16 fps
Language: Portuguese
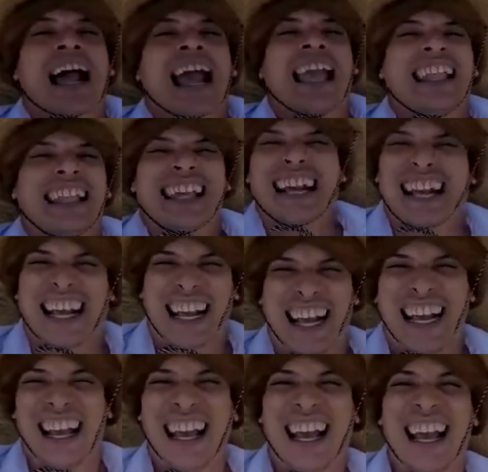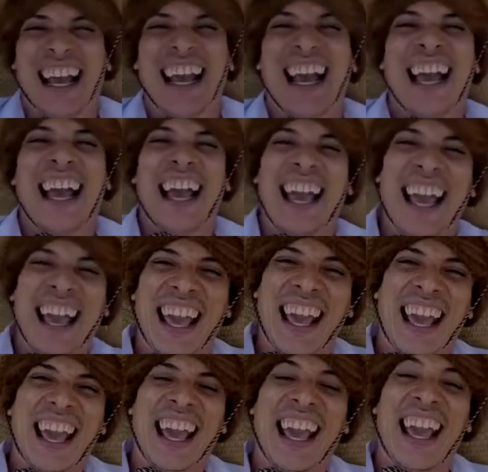praia, né, cara?
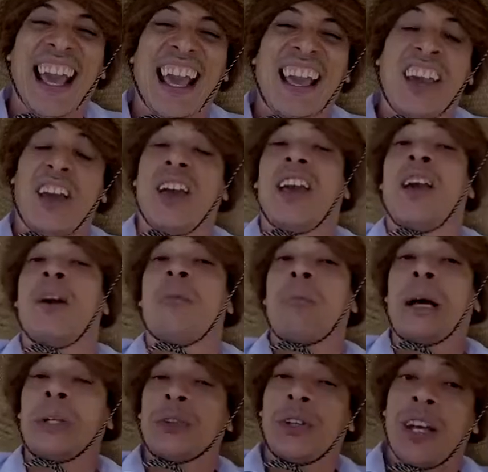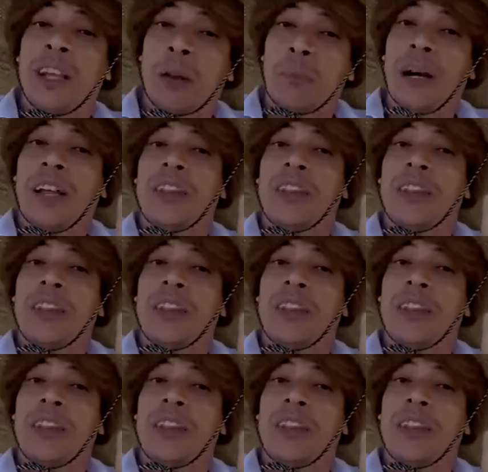É, eu passando